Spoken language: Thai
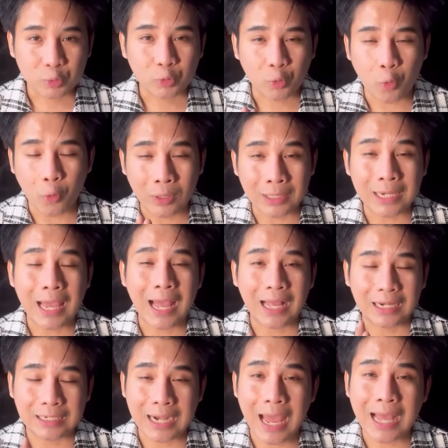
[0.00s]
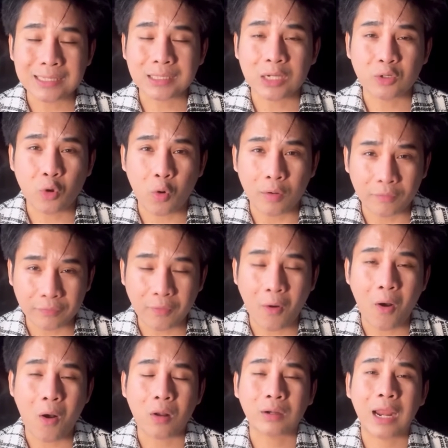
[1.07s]
คุณเนี่ยน่าจะโดนฟ้
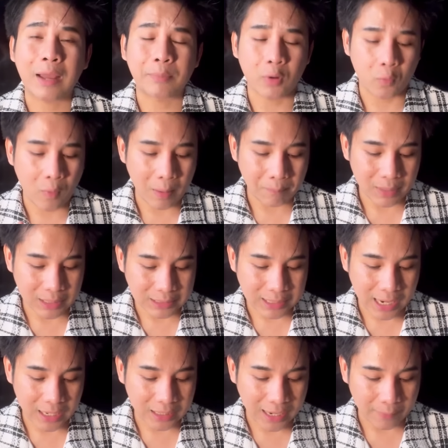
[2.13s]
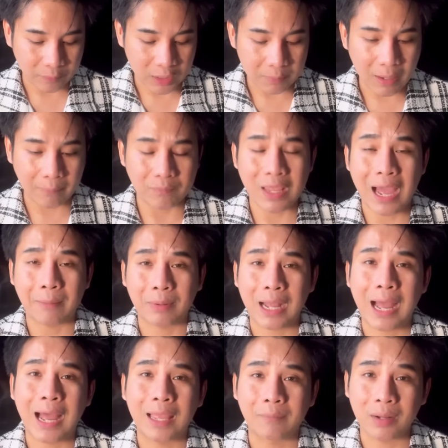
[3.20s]
องนะเพราะว่าเป็นใช้คำที่แบบหยาบ
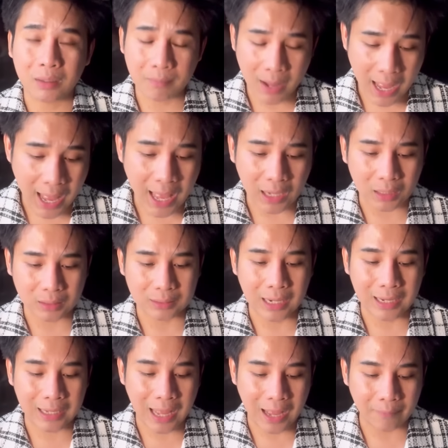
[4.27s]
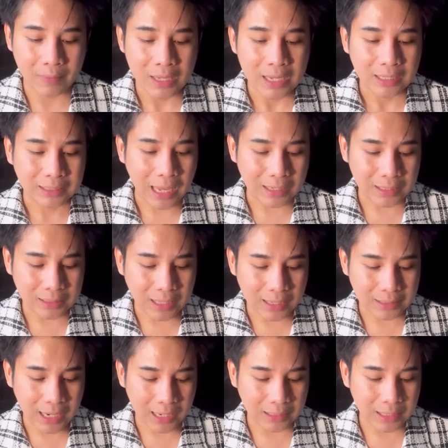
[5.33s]
คายมากๆนะครับ ทั้งนี้ทั้ง
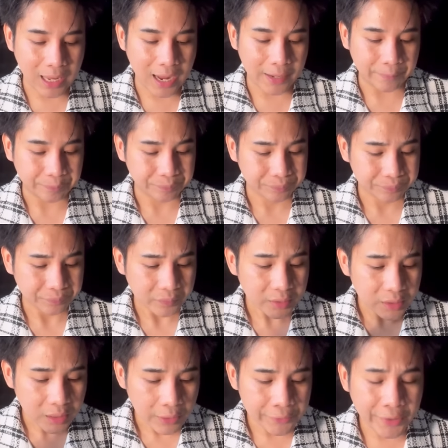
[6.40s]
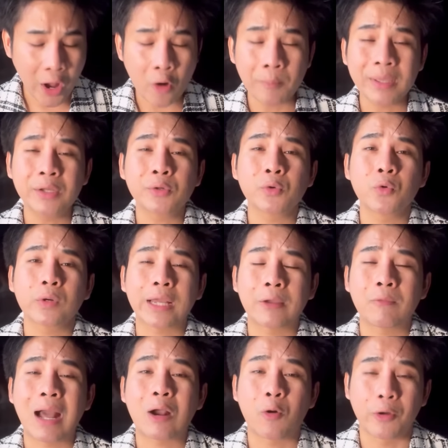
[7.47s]
นั้นเนี่ยเราไม่รู้ไง
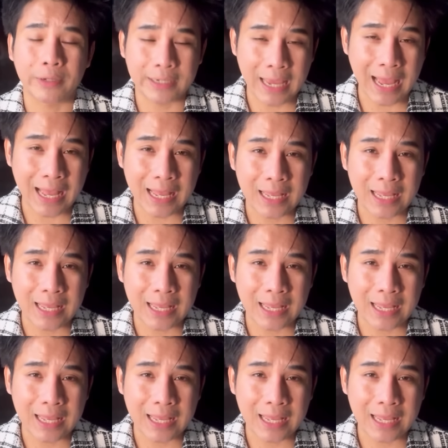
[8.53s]
ว่าคนเนี้ย